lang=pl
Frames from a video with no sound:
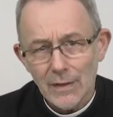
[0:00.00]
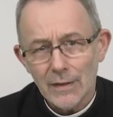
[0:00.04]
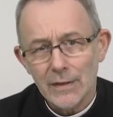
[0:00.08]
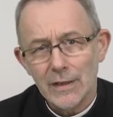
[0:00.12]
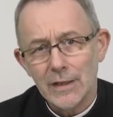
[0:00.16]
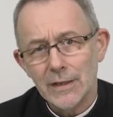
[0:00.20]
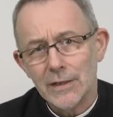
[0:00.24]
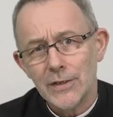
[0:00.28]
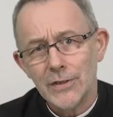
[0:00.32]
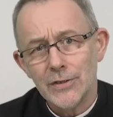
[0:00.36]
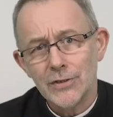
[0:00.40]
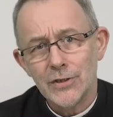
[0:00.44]

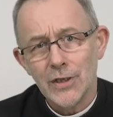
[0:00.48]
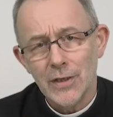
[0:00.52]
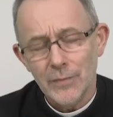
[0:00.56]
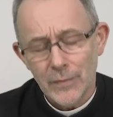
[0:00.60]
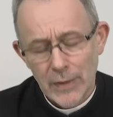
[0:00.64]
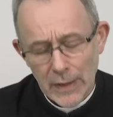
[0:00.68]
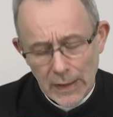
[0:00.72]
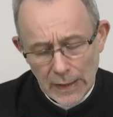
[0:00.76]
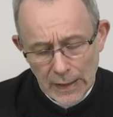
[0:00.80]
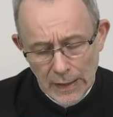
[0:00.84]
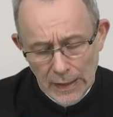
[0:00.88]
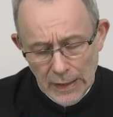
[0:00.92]
Kiedy
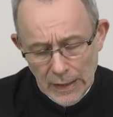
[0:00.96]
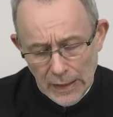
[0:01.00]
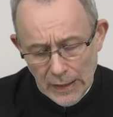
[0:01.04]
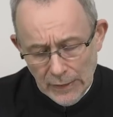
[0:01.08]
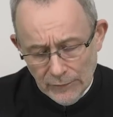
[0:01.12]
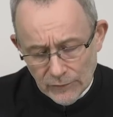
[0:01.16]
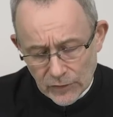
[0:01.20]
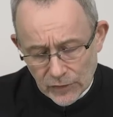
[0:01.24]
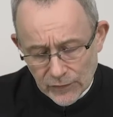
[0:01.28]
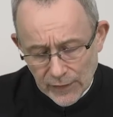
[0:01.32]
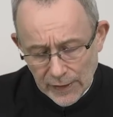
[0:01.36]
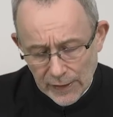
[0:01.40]
idziemy
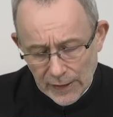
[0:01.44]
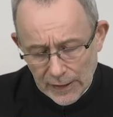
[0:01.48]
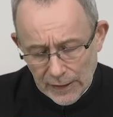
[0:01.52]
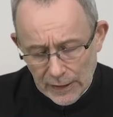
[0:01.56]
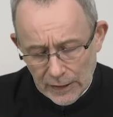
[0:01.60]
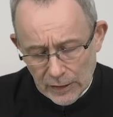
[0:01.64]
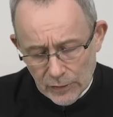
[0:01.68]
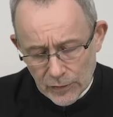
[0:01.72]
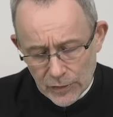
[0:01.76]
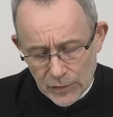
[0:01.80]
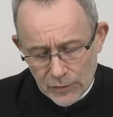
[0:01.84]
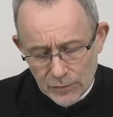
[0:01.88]
w świetle
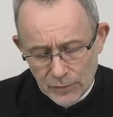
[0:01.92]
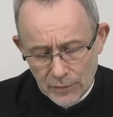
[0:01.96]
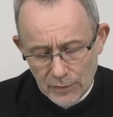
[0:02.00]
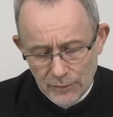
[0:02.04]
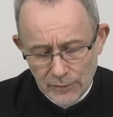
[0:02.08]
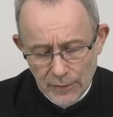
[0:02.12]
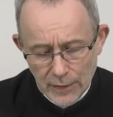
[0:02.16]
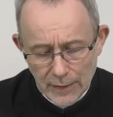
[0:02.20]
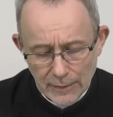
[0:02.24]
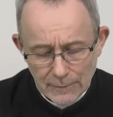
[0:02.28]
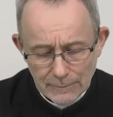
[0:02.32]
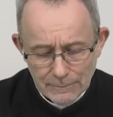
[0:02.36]
Jego
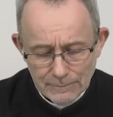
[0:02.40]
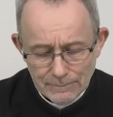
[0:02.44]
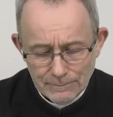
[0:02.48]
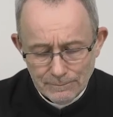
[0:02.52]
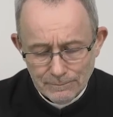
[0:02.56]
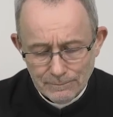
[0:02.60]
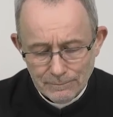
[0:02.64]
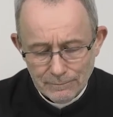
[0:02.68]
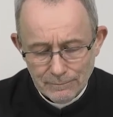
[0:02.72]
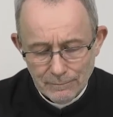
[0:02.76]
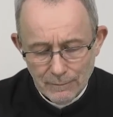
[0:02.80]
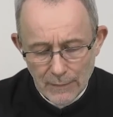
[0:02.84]
słowa,
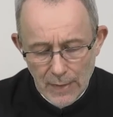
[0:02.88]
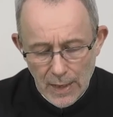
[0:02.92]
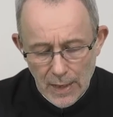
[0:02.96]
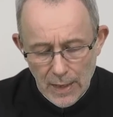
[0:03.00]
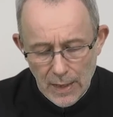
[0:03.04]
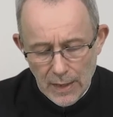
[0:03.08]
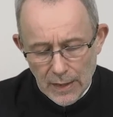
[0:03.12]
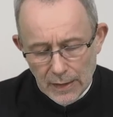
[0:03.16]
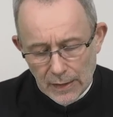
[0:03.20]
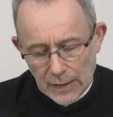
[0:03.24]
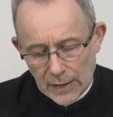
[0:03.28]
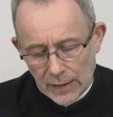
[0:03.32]

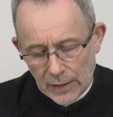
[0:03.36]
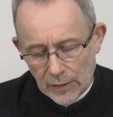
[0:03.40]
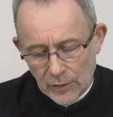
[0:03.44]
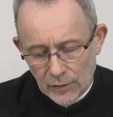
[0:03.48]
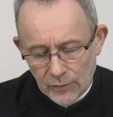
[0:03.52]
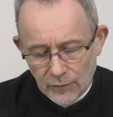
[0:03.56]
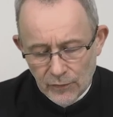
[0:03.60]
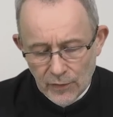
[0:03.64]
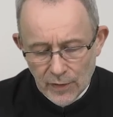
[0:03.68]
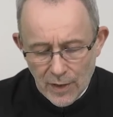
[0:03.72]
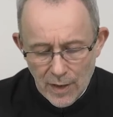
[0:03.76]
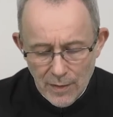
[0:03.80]
kiedy
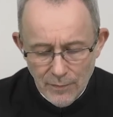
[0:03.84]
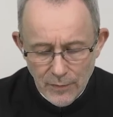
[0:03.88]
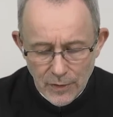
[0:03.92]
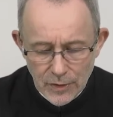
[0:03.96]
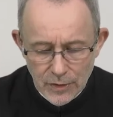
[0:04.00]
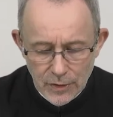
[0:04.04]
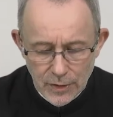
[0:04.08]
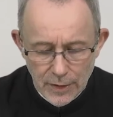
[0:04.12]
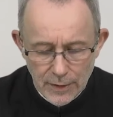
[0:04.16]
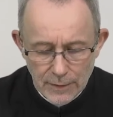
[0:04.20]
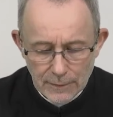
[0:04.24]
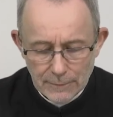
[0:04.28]
otwieramy
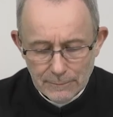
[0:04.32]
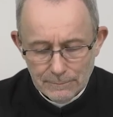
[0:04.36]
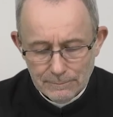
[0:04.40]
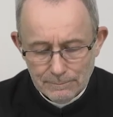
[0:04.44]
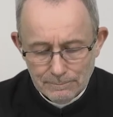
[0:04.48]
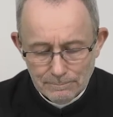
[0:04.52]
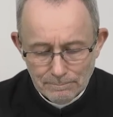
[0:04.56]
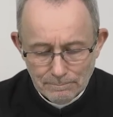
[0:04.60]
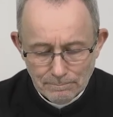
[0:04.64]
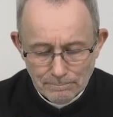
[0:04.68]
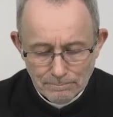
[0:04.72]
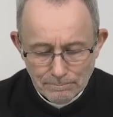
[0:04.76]
się
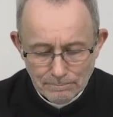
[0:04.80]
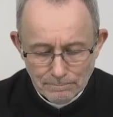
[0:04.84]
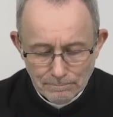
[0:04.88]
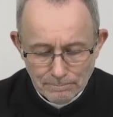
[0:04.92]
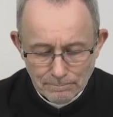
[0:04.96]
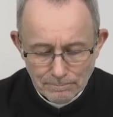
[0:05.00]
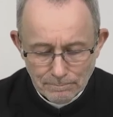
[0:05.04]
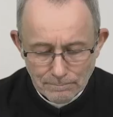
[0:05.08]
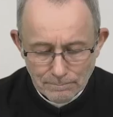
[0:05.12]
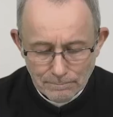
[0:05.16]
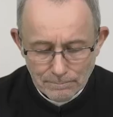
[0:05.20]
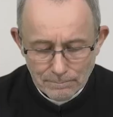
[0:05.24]

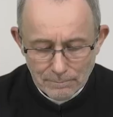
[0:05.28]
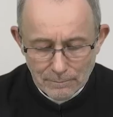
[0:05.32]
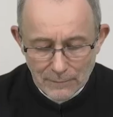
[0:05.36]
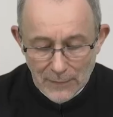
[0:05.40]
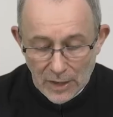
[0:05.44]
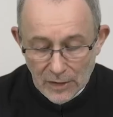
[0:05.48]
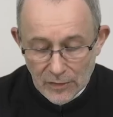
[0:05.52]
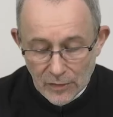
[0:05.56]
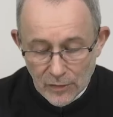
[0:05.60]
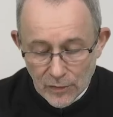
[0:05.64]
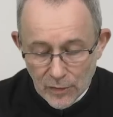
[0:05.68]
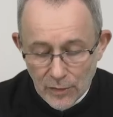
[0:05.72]

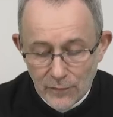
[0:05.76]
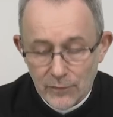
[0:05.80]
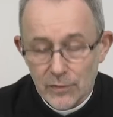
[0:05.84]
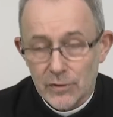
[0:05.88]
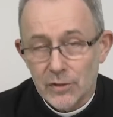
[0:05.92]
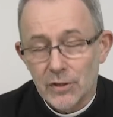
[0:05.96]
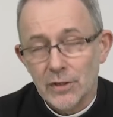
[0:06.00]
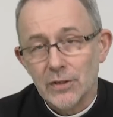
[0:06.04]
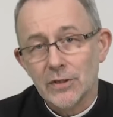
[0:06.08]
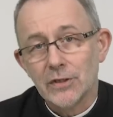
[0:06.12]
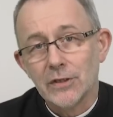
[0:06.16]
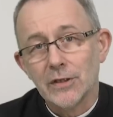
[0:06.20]
na to nowe
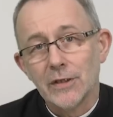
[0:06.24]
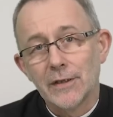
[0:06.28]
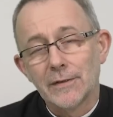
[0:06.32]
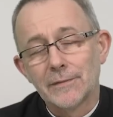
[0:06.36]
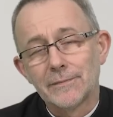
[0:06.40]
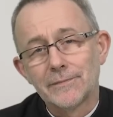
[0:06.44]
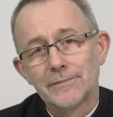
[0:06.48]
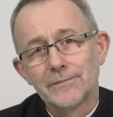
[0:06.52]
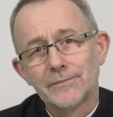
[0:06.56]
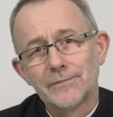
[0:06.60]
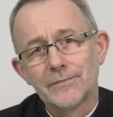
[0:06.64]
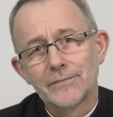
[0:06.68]
życie
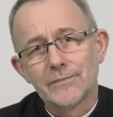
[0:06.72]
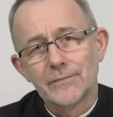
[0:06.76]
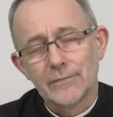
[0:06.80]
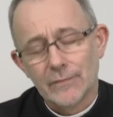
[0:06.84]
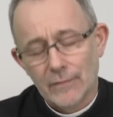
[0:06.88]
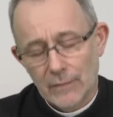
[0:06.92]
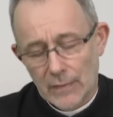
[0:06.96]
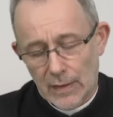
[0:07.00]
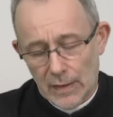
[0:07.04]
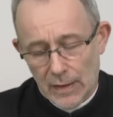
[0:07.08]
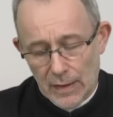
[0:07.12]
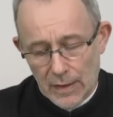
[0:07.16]

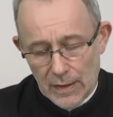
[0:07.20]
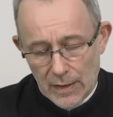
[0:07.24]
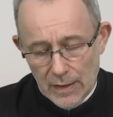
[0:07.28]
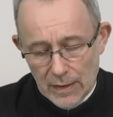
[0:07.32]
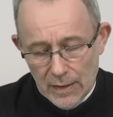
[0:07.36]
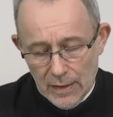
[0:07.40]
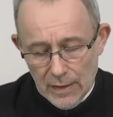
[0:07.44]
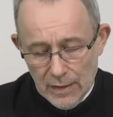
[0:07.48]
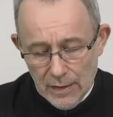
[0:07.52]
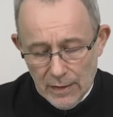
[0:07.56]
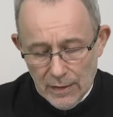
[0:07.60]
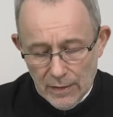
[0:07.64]

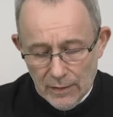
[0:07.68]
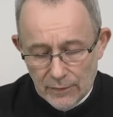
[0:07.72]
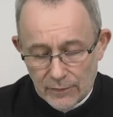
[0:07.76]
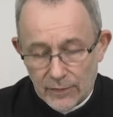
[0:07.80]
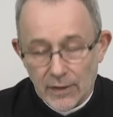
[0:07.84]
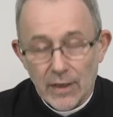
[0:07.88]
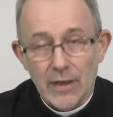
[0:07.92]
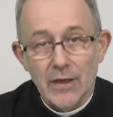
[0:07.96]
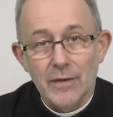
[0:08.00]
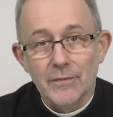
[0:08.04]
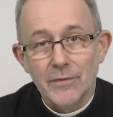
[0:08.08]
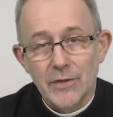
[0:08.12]
w
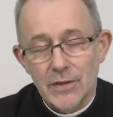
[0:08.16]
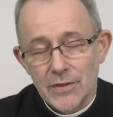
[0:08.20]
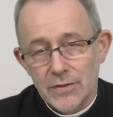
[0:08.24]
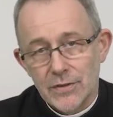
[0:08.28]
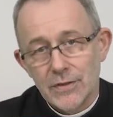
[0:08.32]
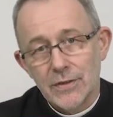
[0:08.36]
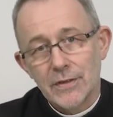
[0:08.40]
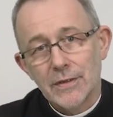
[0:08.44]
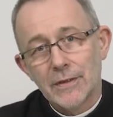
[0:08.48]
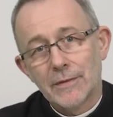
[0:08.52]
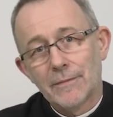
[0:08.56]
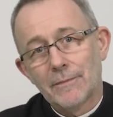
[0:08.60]

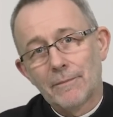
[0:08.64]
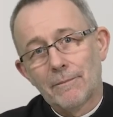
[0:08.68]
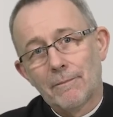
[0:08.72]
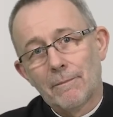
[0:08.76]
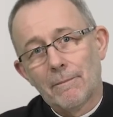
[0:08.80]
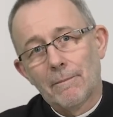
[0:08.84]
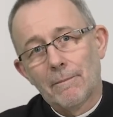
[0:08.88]
tajemnicy